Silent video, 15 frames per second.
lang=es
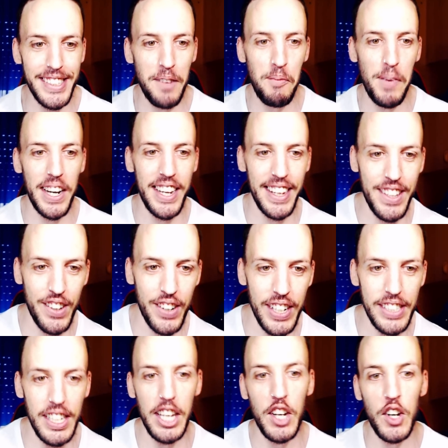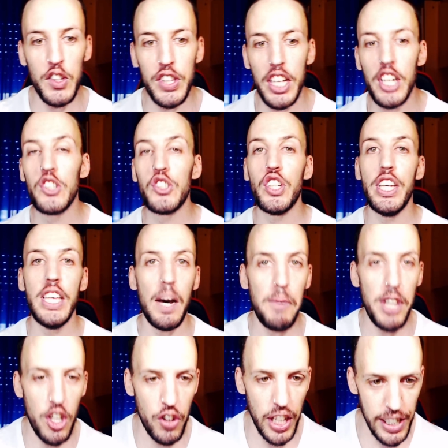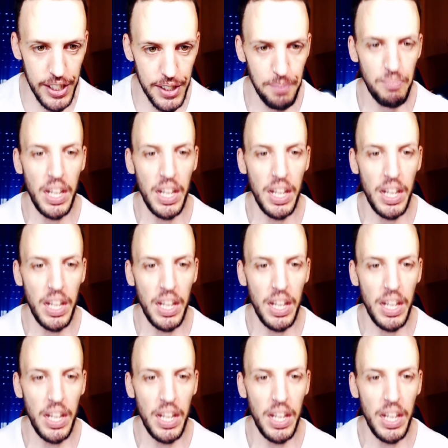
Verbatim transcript: y embarcaciones, helicópteros y aviones.